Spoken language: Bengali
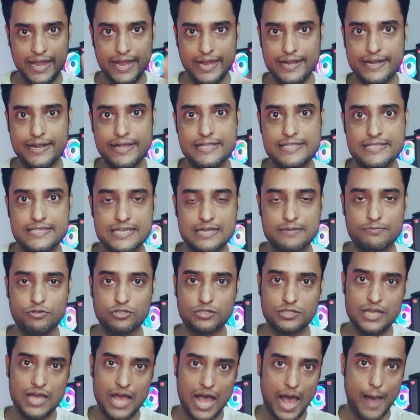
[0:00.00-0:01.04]
এই রেঞ্জের
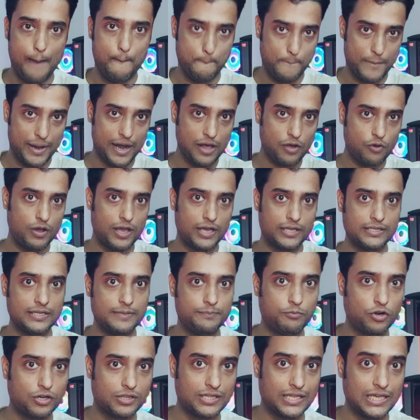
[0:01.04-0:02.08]
মধ্যে আপনারা
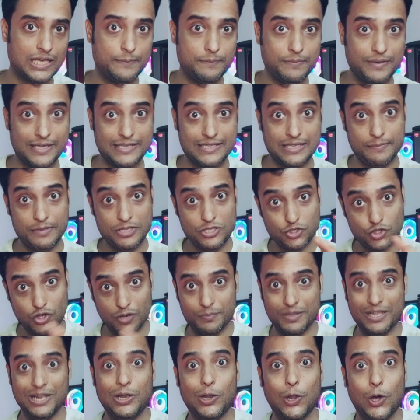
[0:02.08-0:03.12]
কয়েকদিন পর থেকেই পেয়ে যাবেন
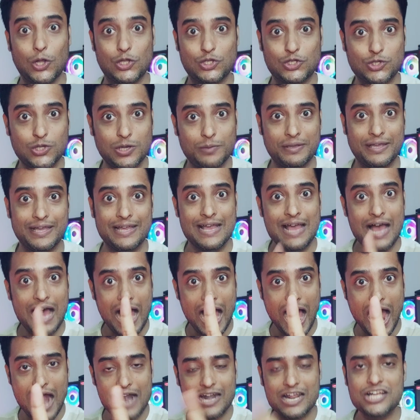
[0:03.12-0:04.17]
যবে লঞ্চ হবে
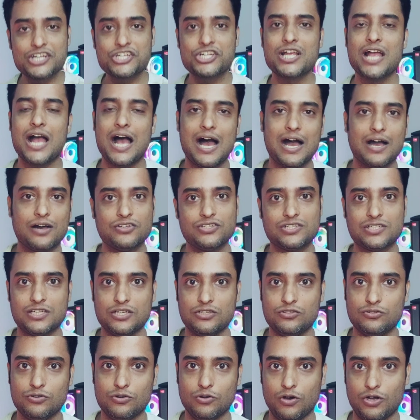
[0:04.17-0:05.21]
আঠাশে আগস্ট
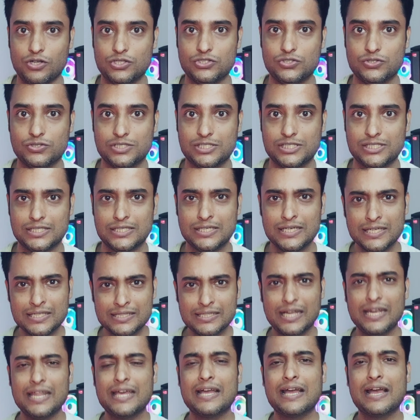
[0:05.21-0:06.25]
কিন্তু লঞ্চ হচ্ছে
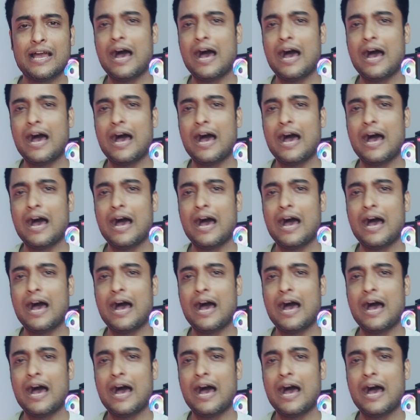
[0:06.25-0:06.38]
তাহলে